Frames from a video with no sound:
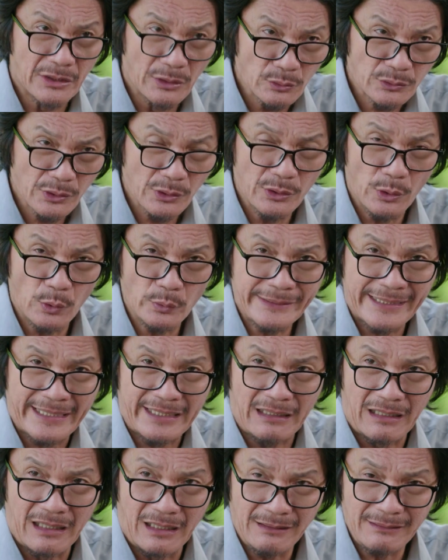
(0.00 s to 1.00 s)
Tao chịu cho
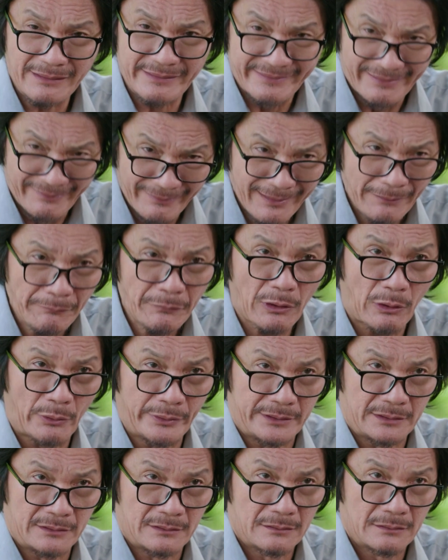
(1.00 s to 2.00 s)
vô nhà ở là dữ lắm
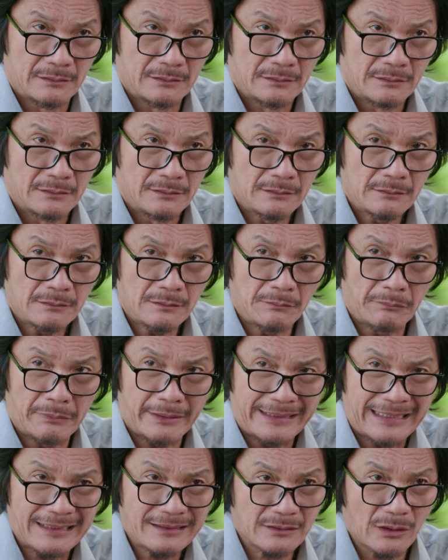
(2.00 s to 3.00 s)
rồi Còn
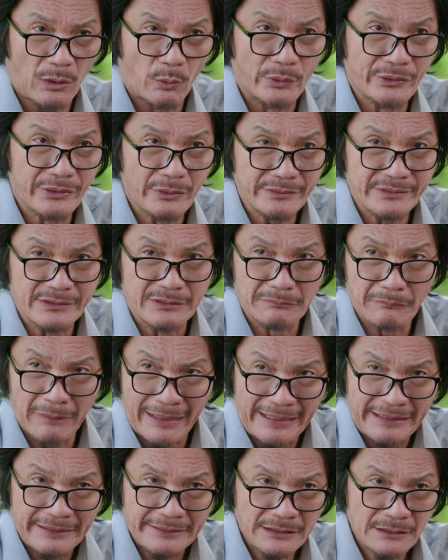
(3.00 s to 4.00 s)
bày đặt đòi vô giường
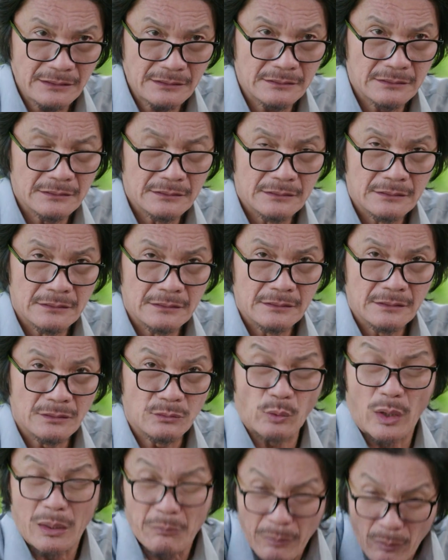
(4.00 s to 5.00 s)
mai nữa
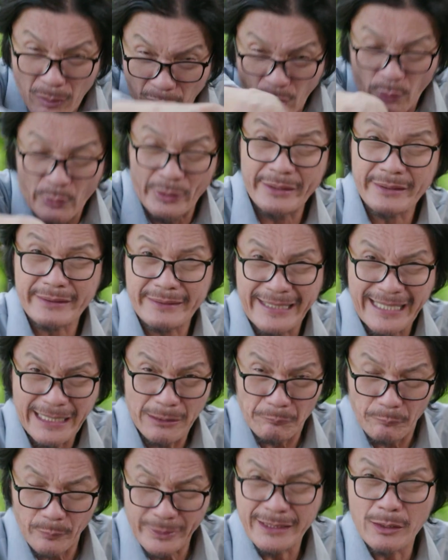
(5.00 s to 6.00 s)
Bần một hồi á, nát
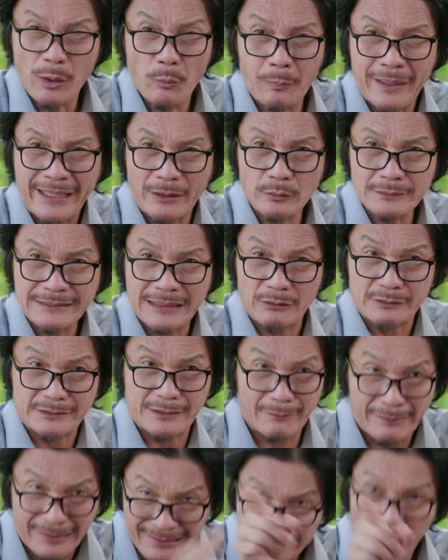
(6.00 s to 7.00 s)
hết mấy gốc mai của tao là
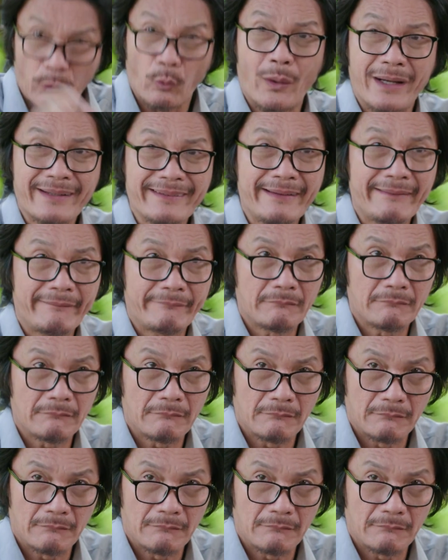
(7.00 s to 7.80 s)
tao lặt đầu hết á